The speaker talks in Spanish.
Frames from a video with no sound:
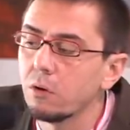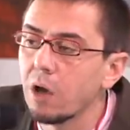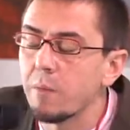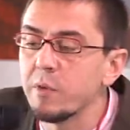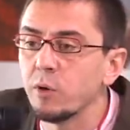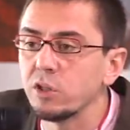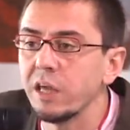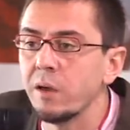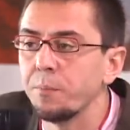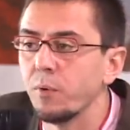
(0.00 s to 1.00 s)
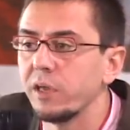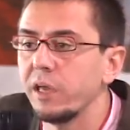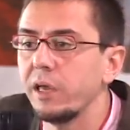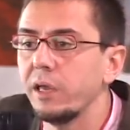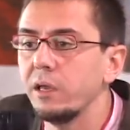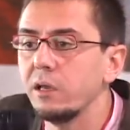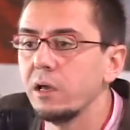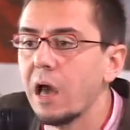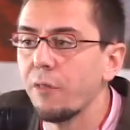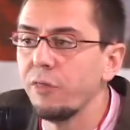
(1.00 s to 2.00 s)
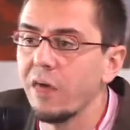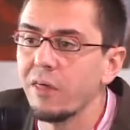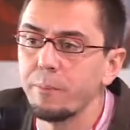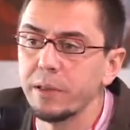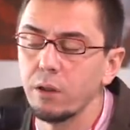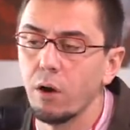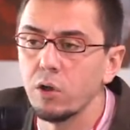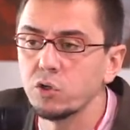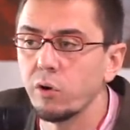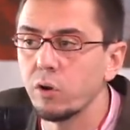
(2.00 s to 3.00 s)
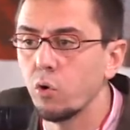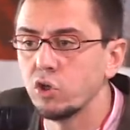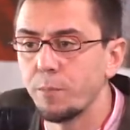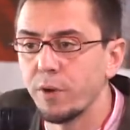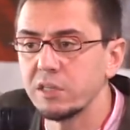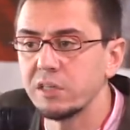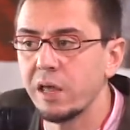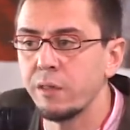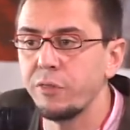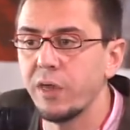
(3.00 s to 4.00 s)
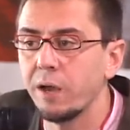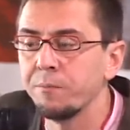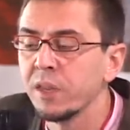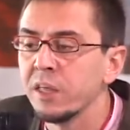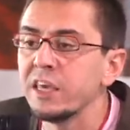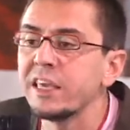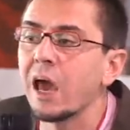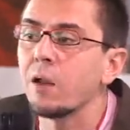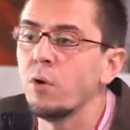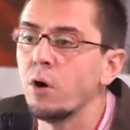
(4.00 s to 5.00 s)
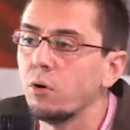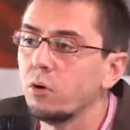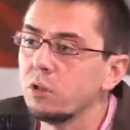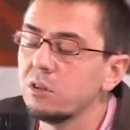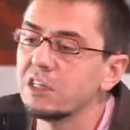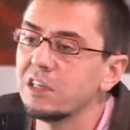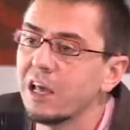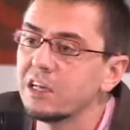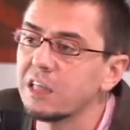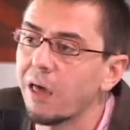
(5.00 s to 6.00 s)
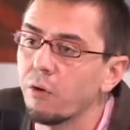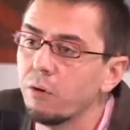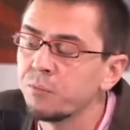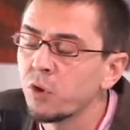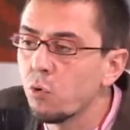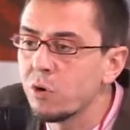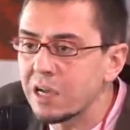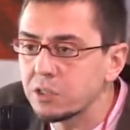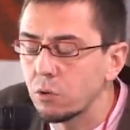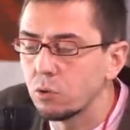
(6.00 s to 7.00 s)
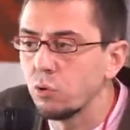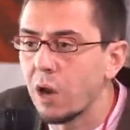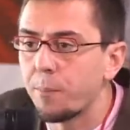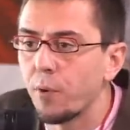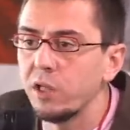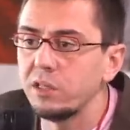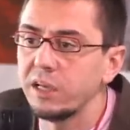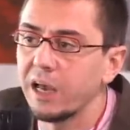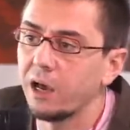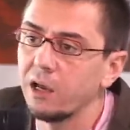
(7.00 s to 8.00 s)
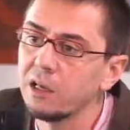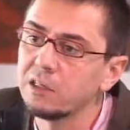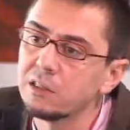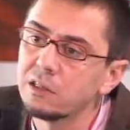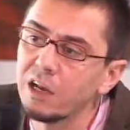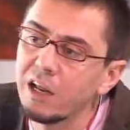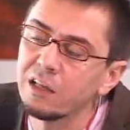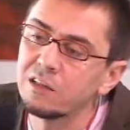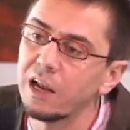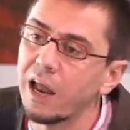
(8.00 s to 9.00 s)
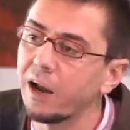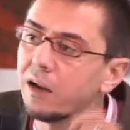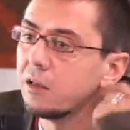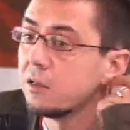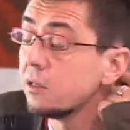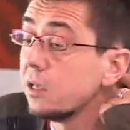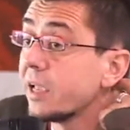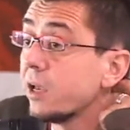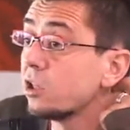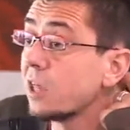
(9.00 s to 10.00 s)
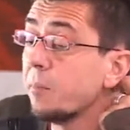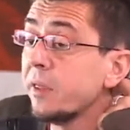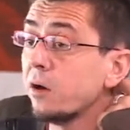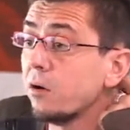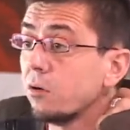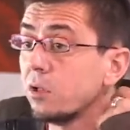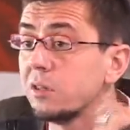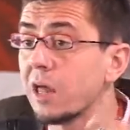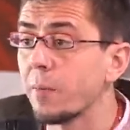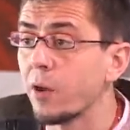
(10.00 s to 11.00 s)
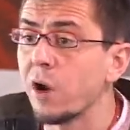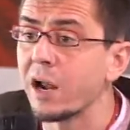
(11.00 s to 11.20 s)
al mismo tiempo que hacía del petróleo su recurso por excelencia y que armó desde el Estado una estructura política clientelar y que no terminó de armar una